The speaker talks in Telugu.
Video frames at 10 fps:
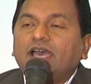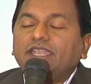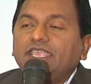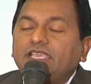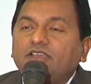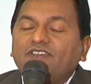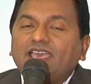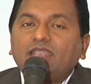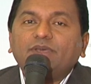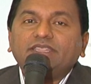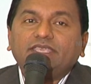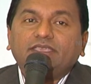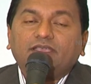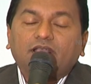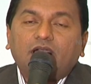అనేక వేల మంది
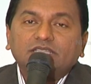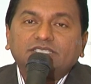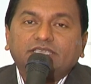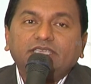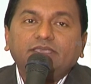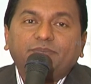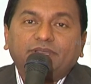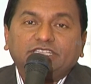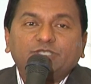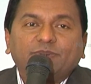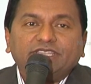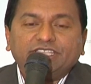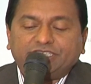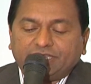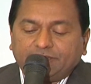కాల్స్కి
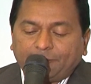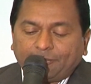ప్రతిస్పందించింది